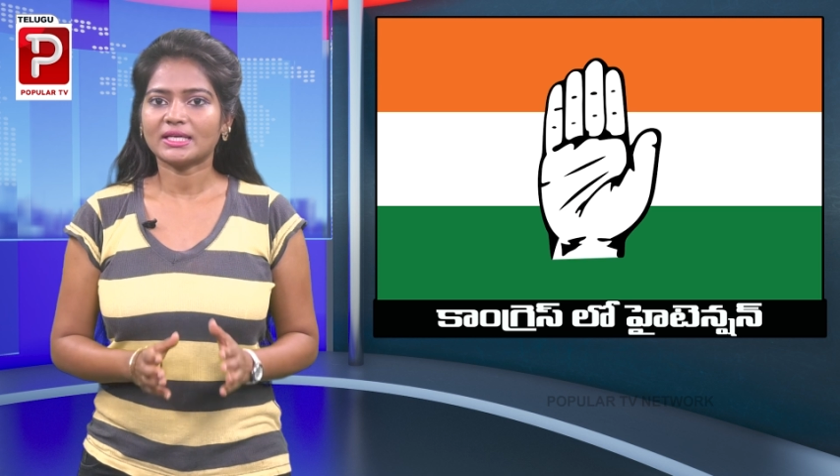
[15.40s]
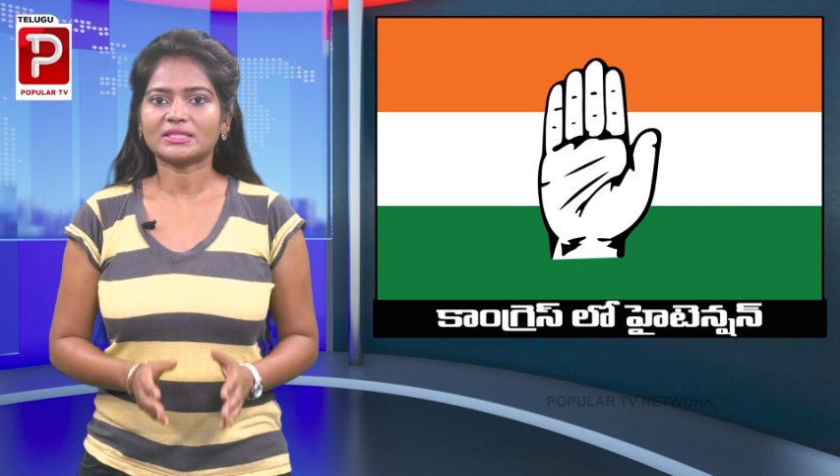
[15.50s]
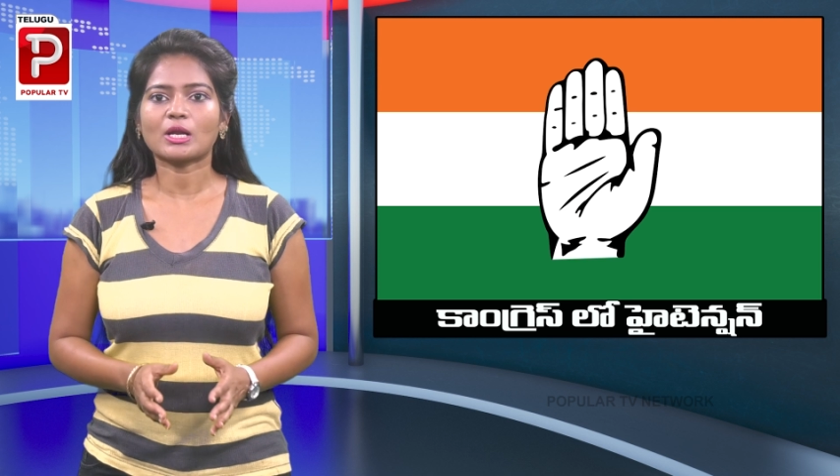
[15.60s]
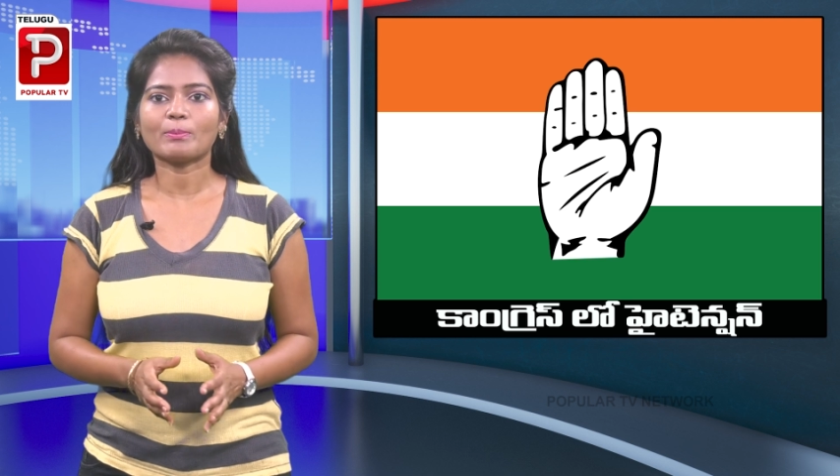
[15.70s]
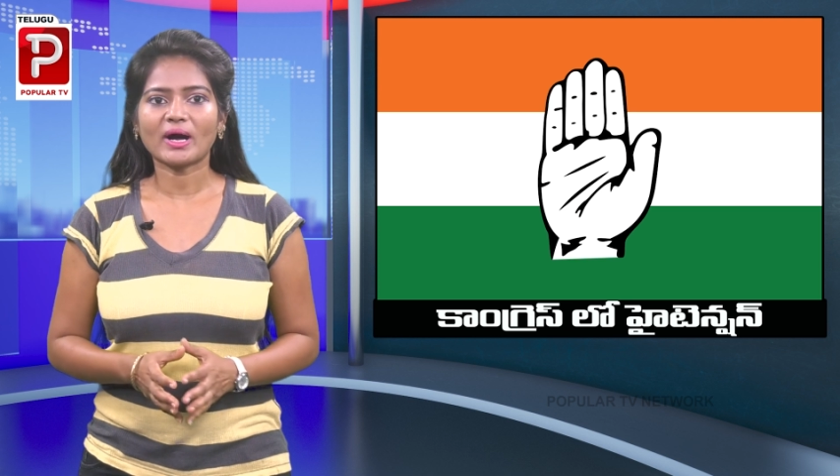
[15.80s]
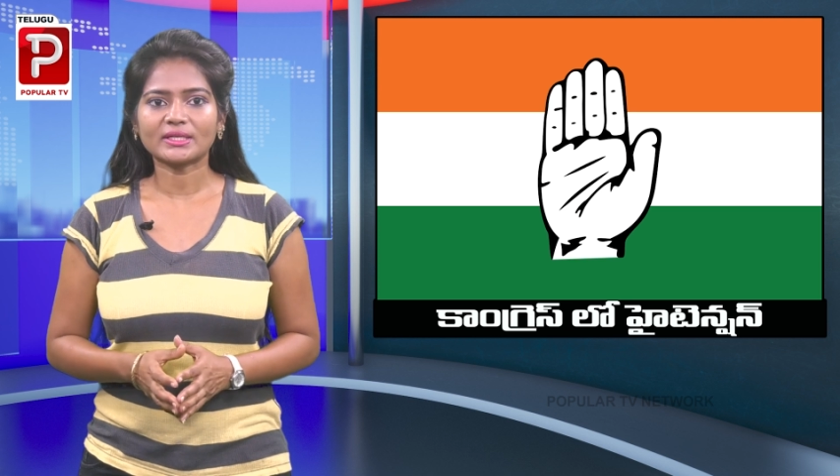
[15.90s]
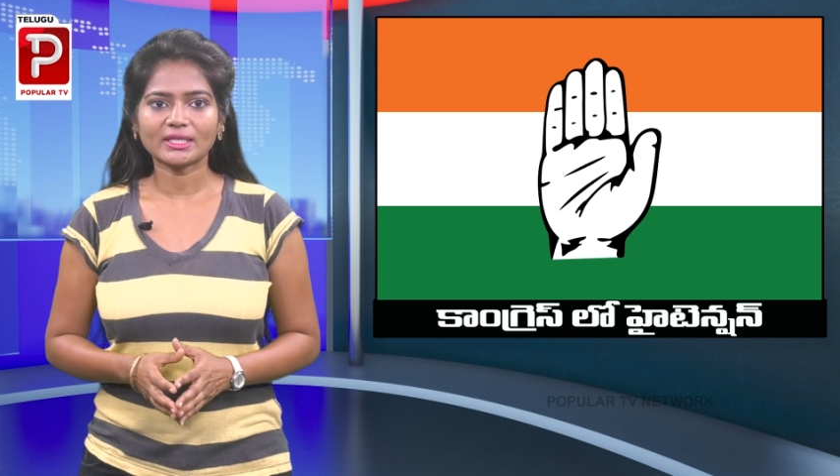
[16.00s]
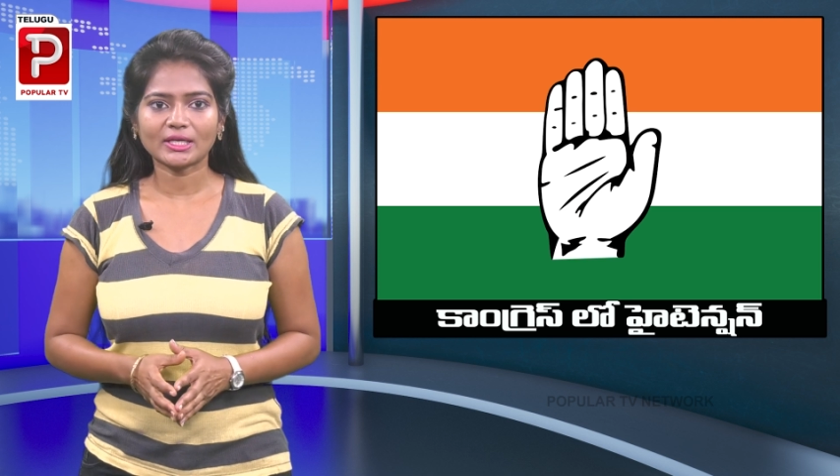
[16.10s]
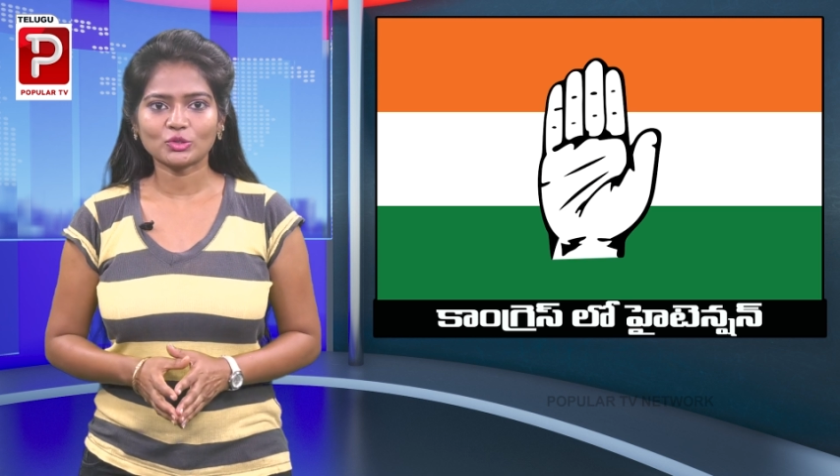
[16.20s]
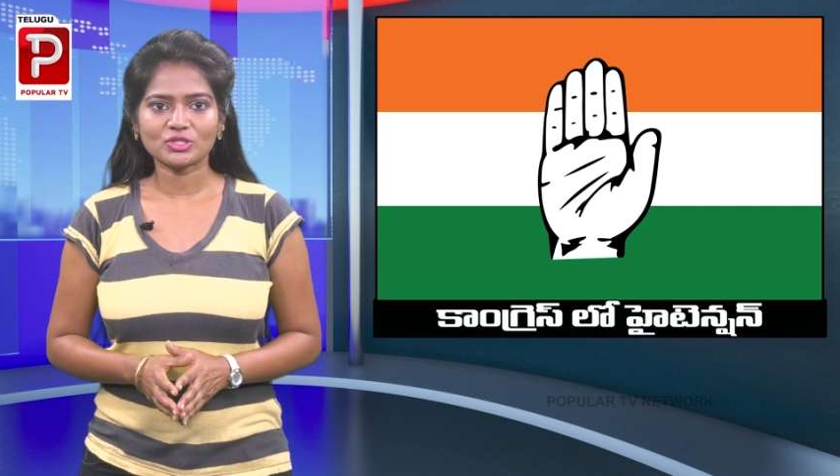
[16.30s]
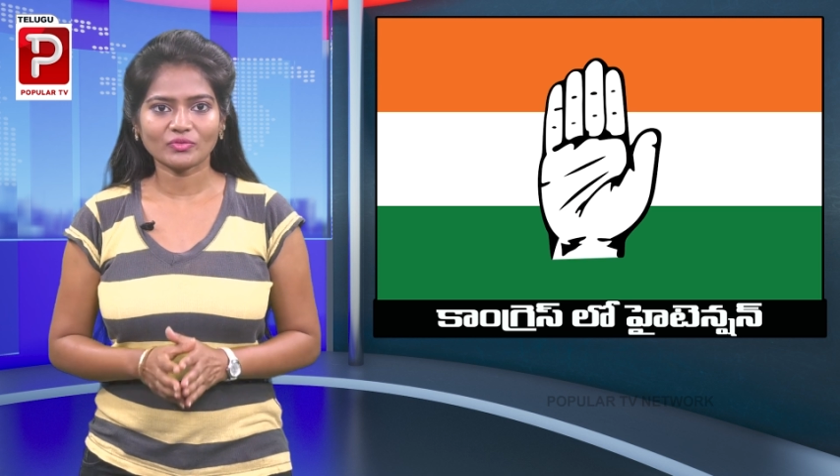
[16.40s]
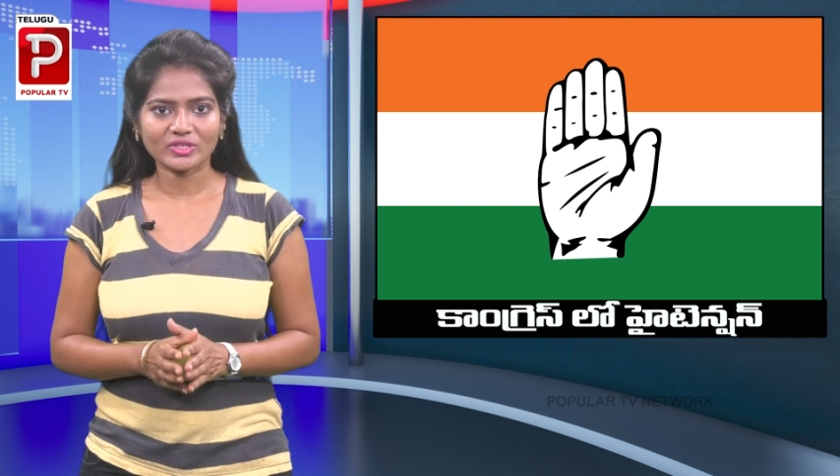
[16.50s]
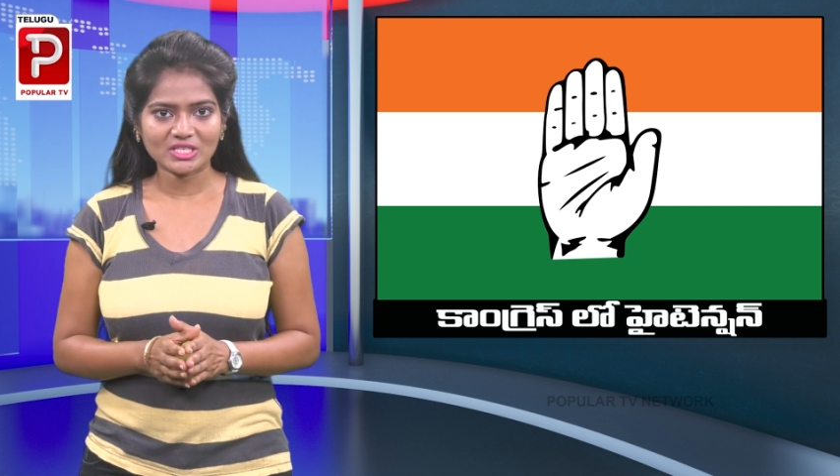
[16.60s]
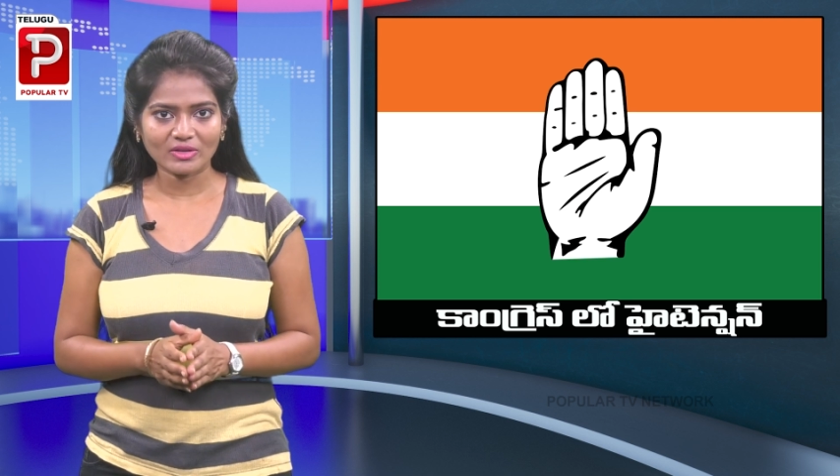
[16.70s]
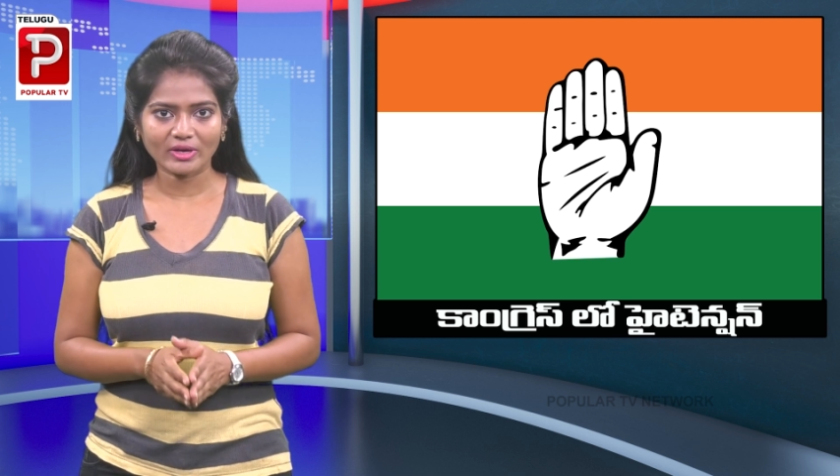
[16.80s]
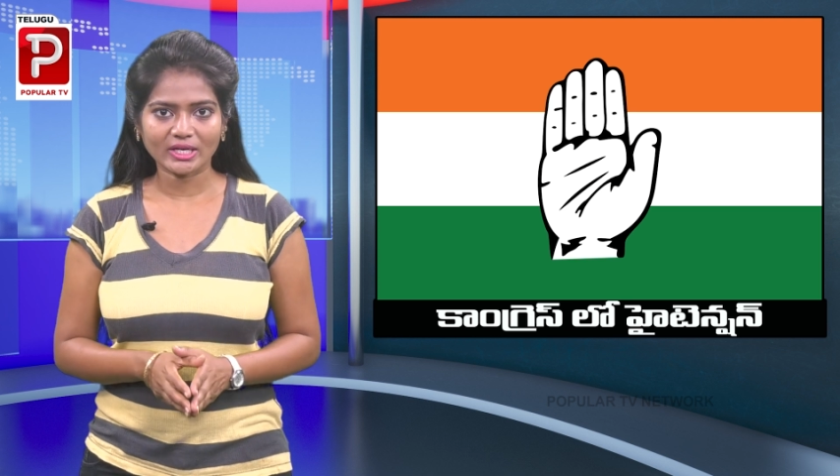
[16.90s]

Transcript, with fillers: ఇతర పార్టీల నుంచి వచ్చిన